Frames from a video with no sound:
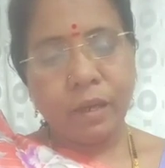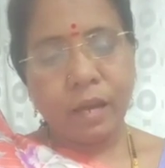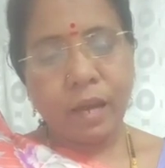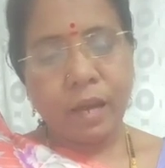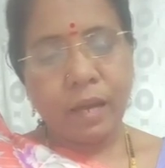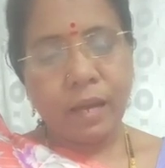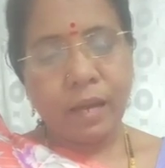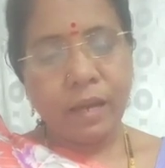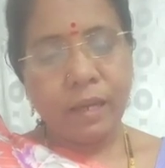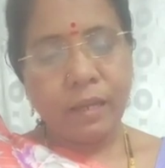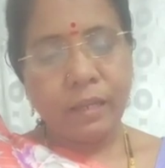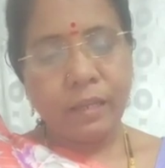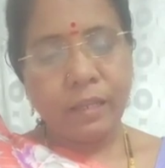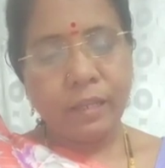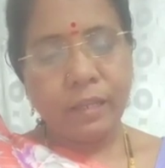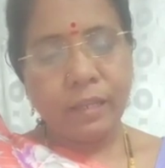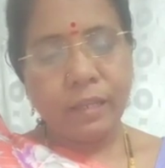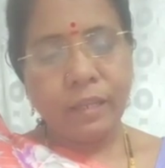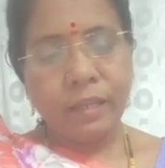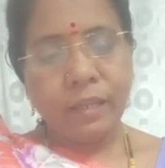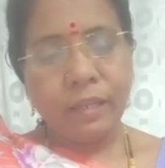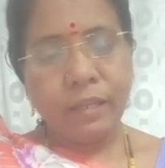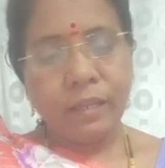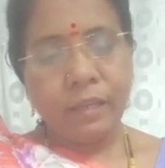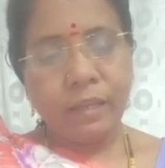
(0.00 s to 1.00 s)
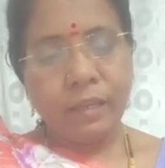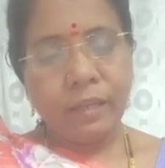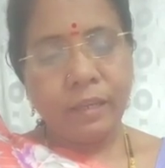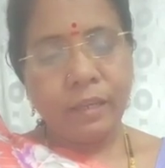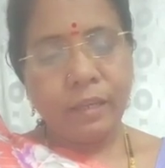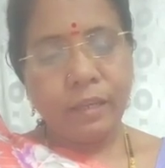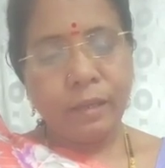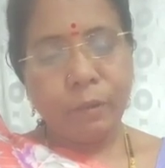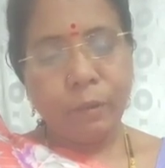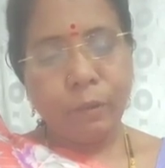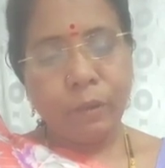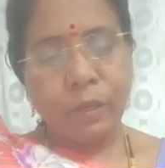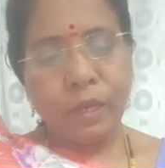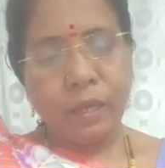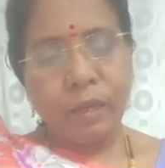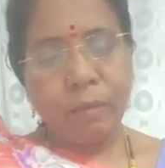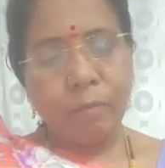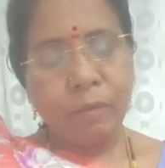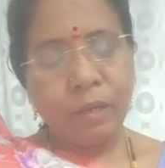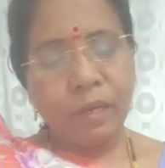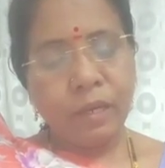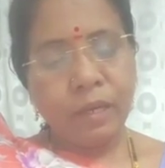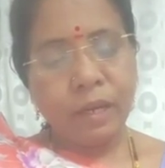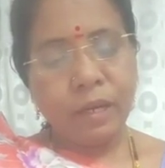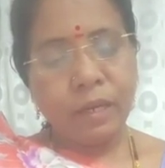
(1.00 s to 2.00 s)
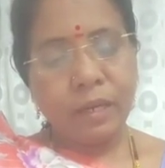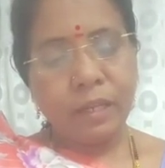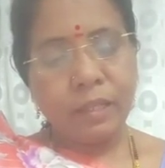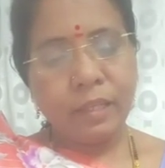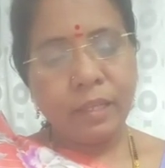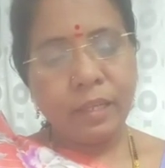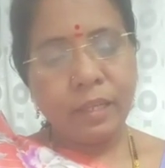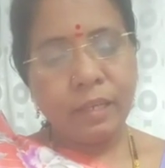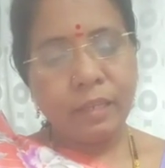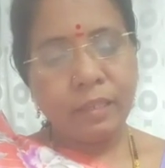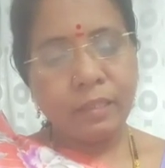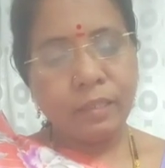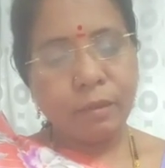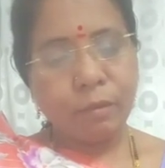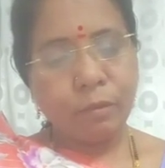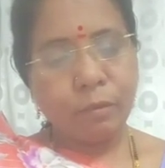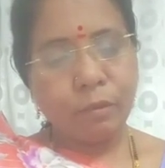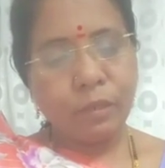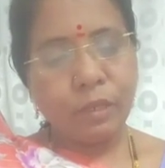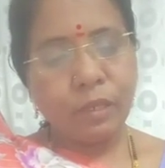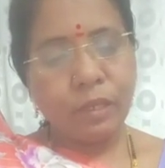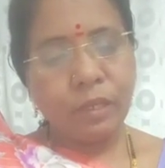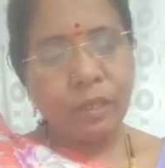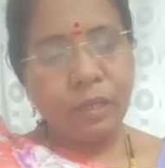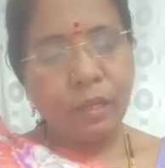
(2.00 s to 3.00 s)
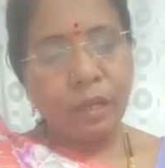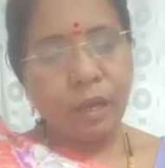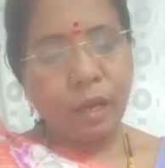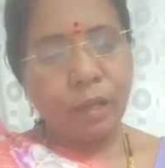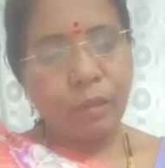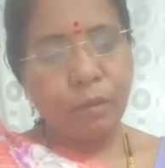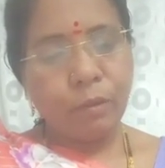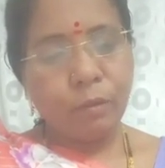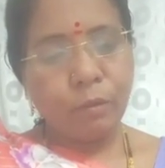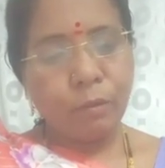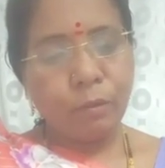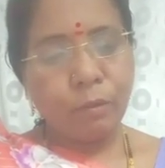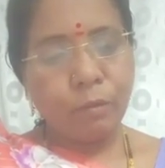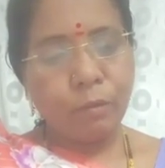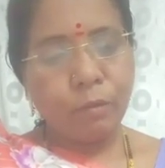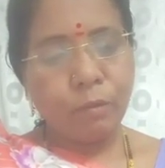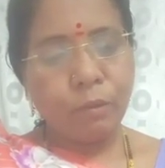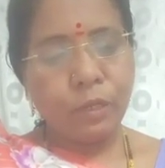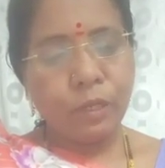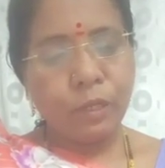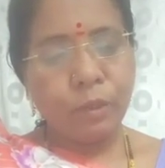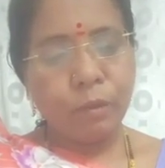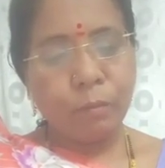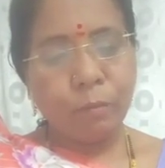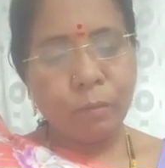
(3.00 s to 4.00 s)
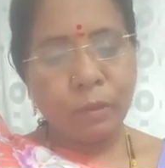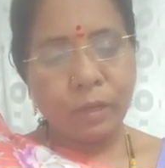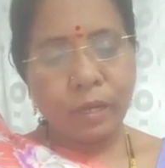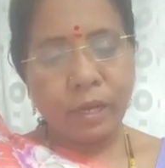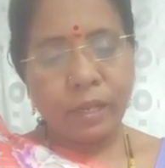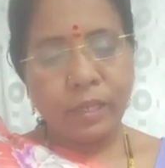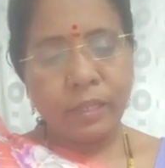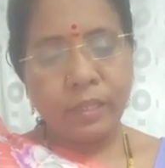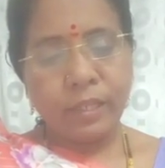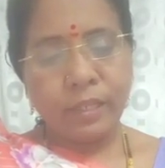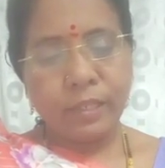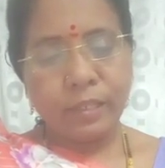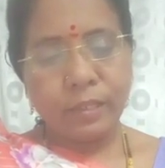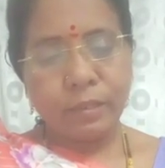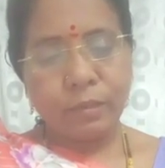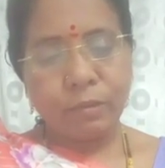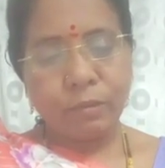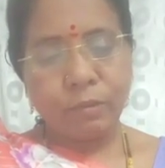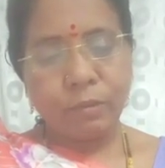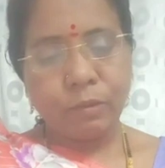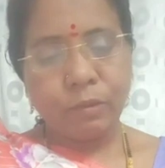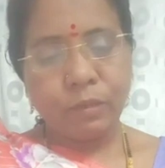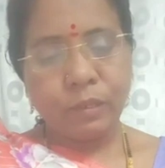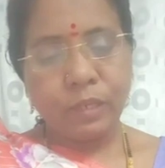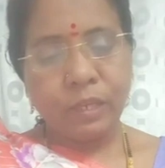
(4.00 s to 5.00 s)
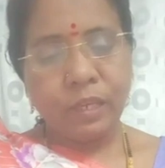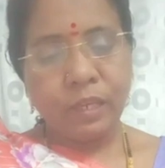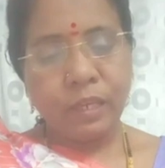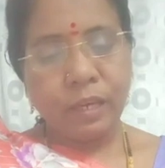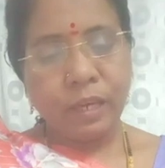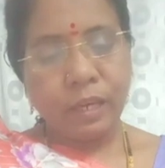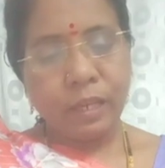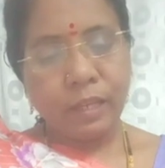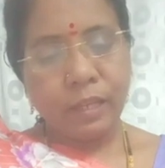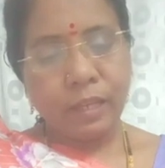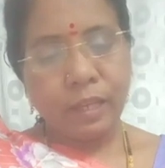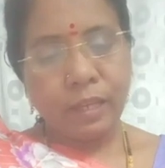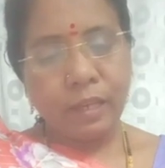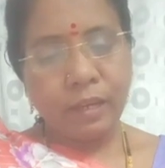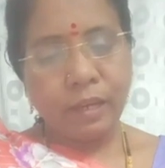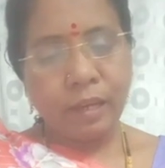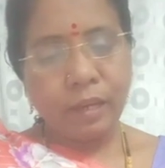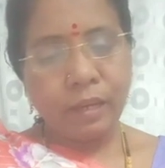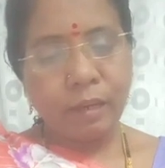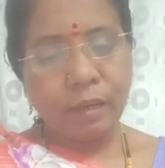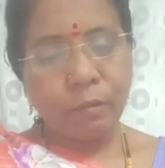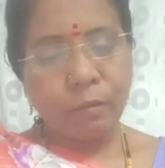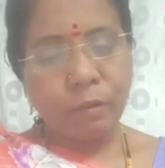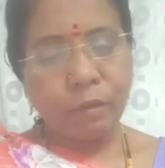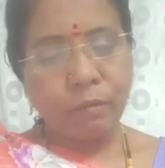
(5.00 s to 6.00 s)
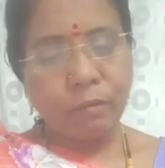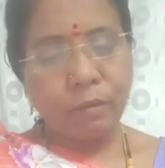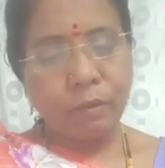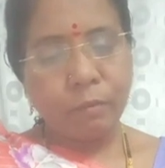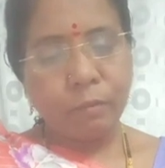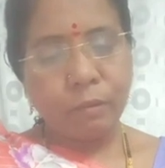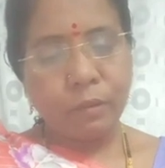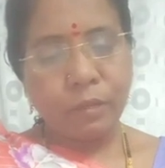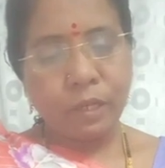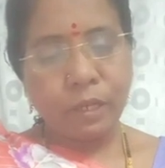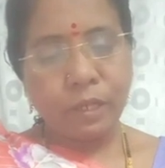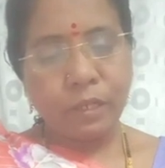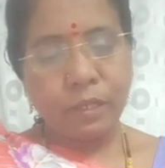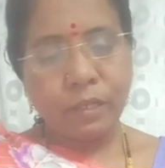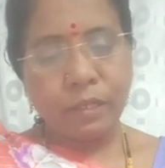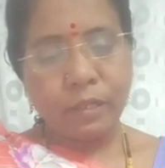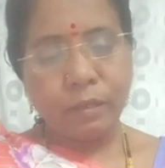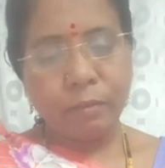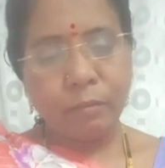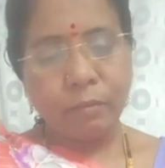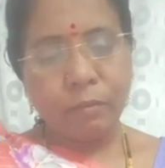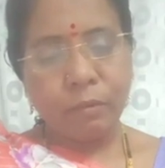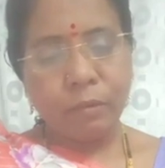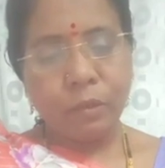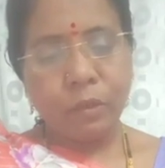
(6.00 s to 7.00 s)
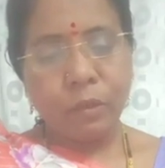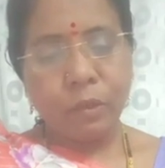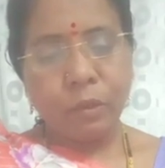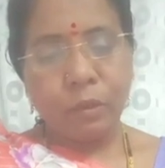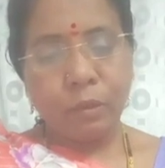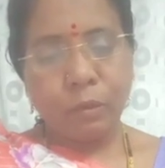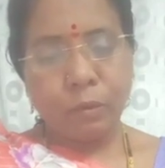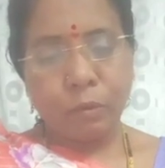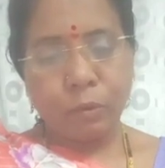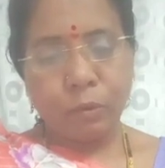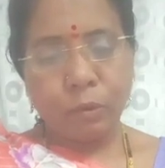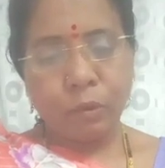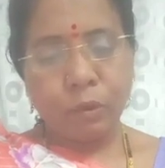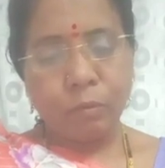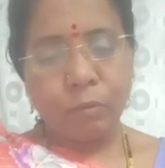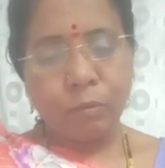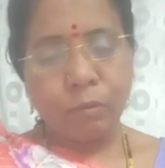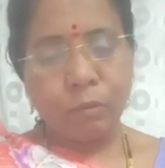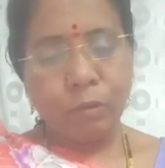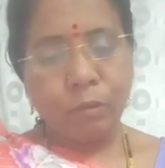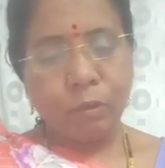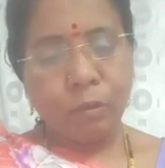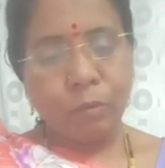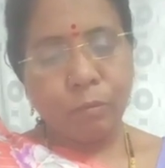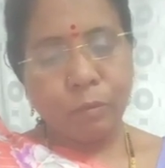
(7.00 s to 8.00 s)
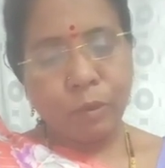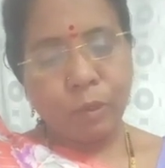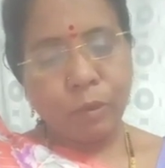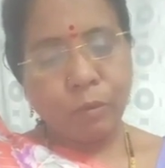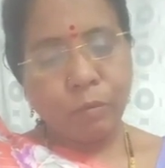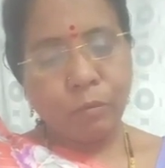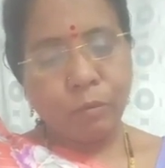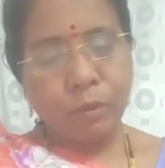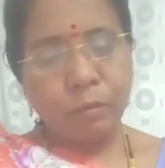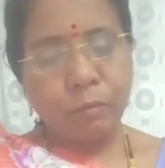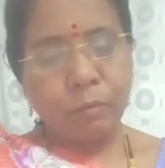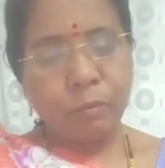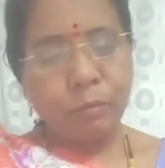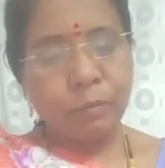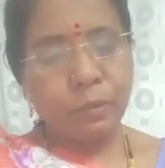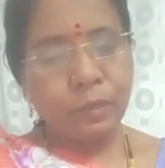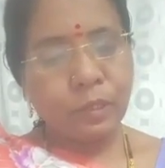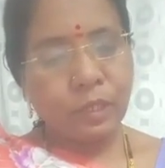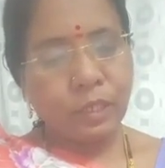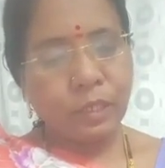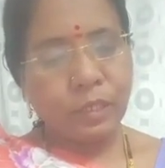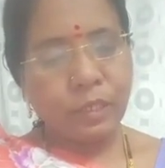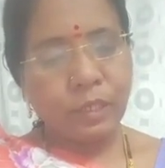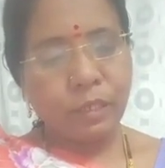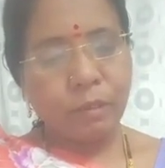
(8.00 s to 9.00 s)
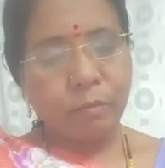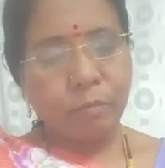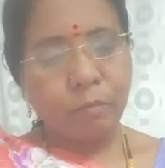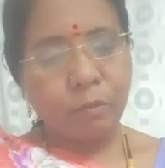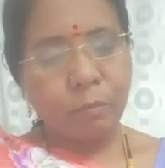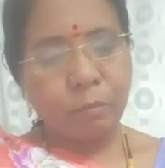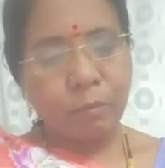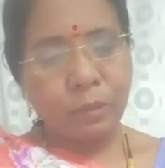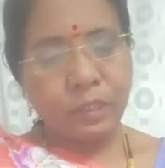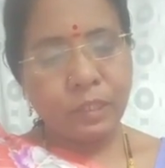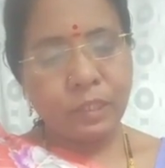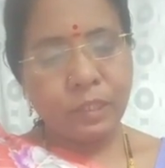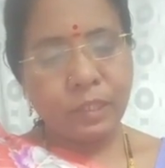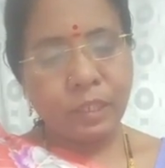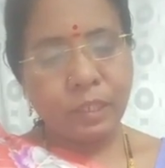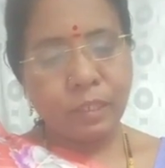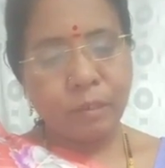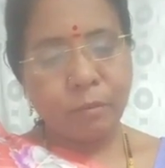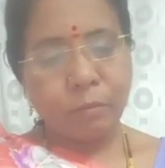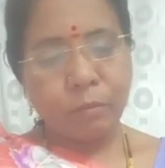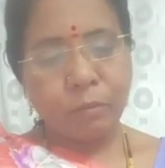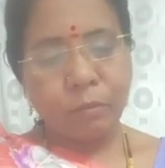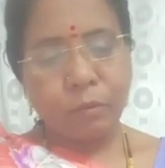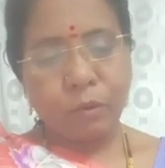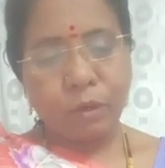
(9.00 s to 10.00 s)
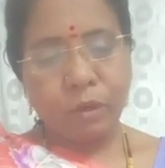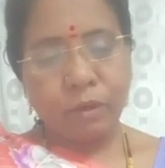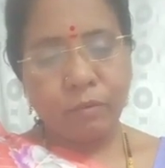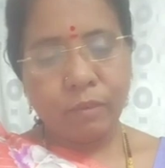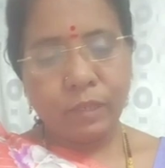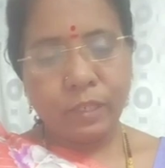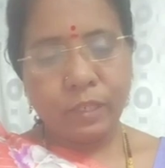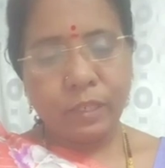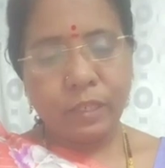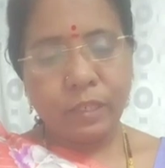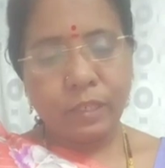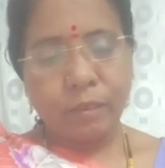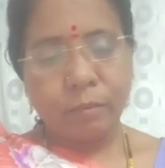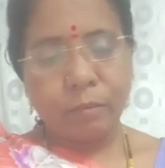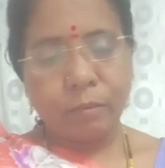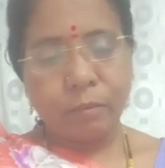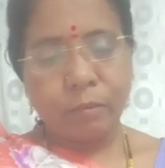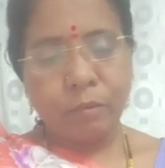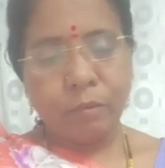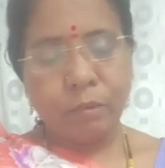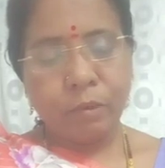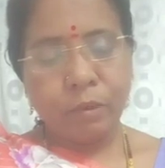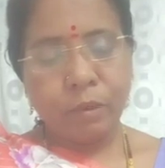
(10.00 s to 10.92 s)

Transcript: అలాంటిది నీకు ఏమీ కాని దీనజనుల్ని అందులోనూ నీకు పరాయి దేశస్థుల్ని అదేగాక ఒకవైపు దరిద్రము రోగము మరోవైపు ముసలితనము పసితనము అవిటితనము